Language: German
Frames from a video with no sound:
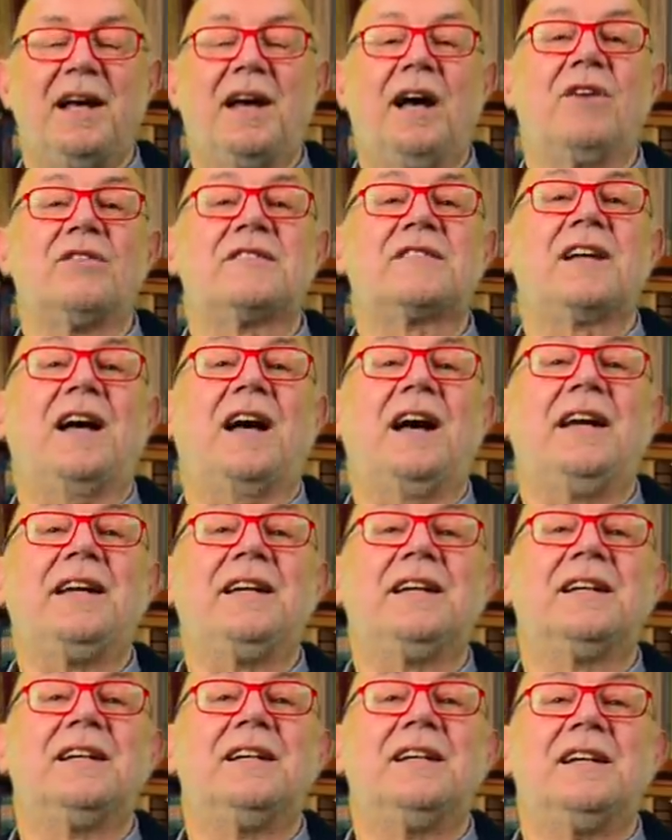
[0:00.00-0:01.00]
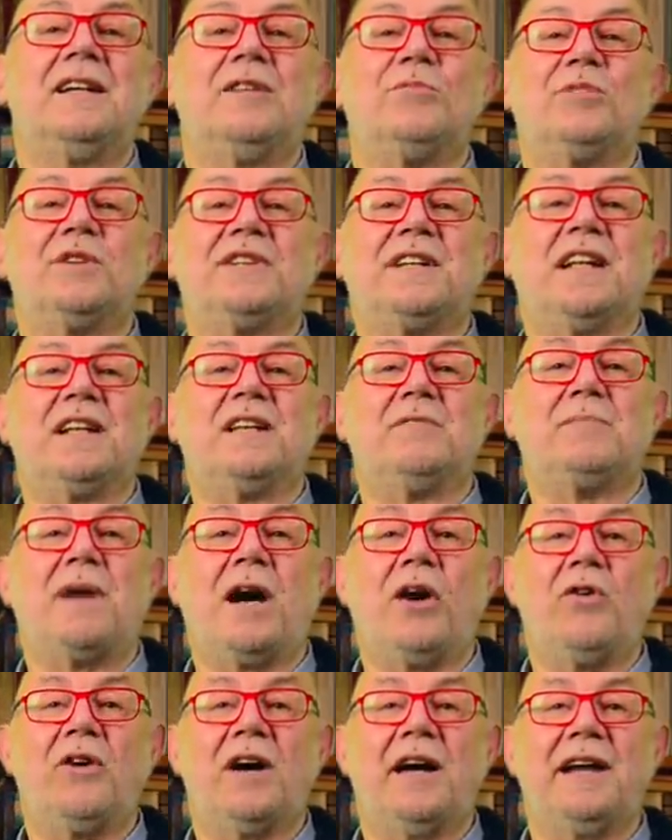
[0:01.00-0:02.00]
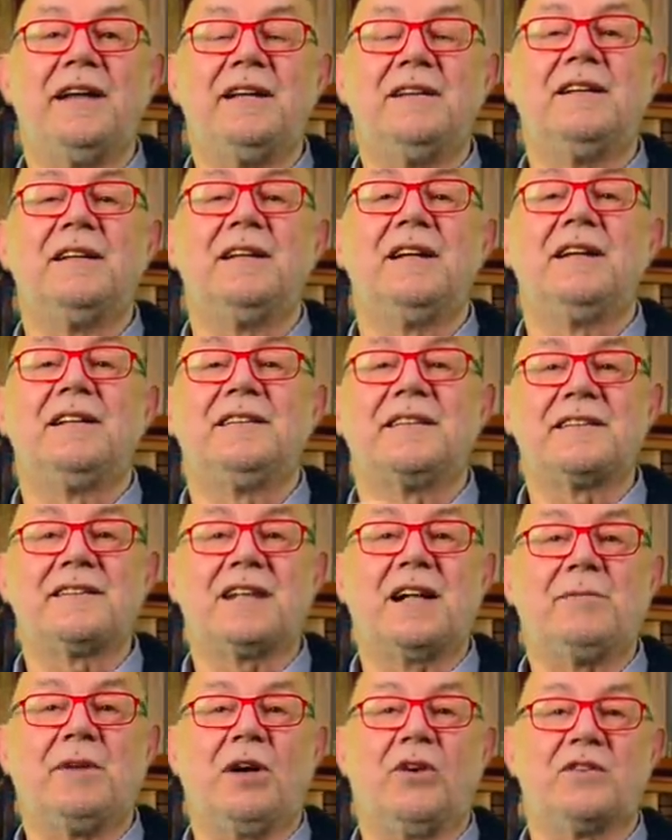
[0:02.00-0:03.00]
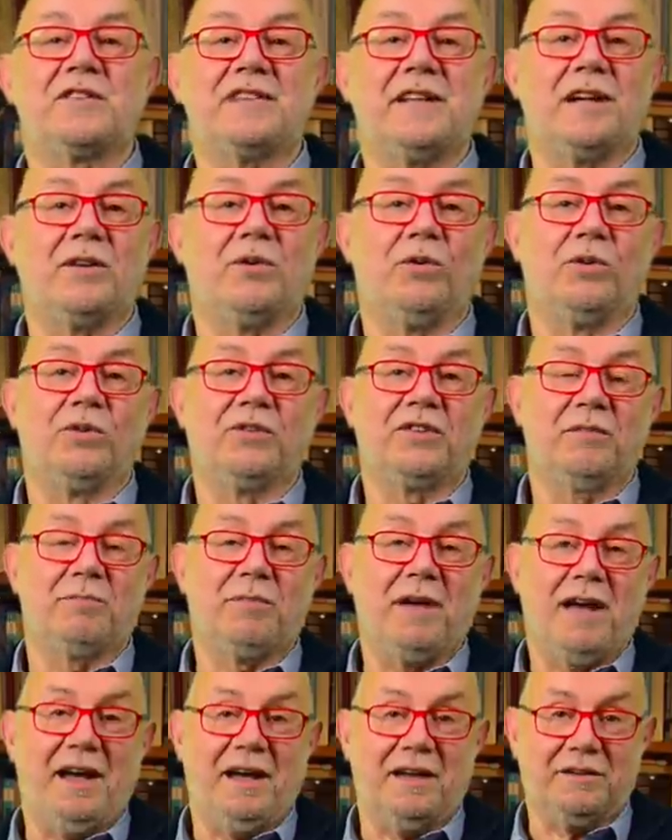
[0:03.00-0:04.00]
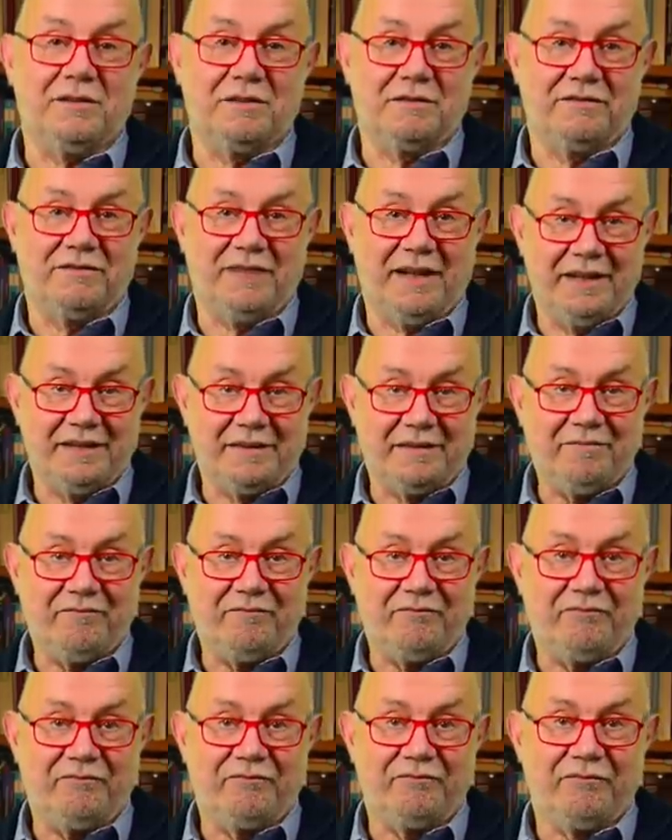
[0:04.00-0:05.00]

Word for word: aus der Reihe Moderne Baureihen deshalb auch sehr große Beachtung fanden.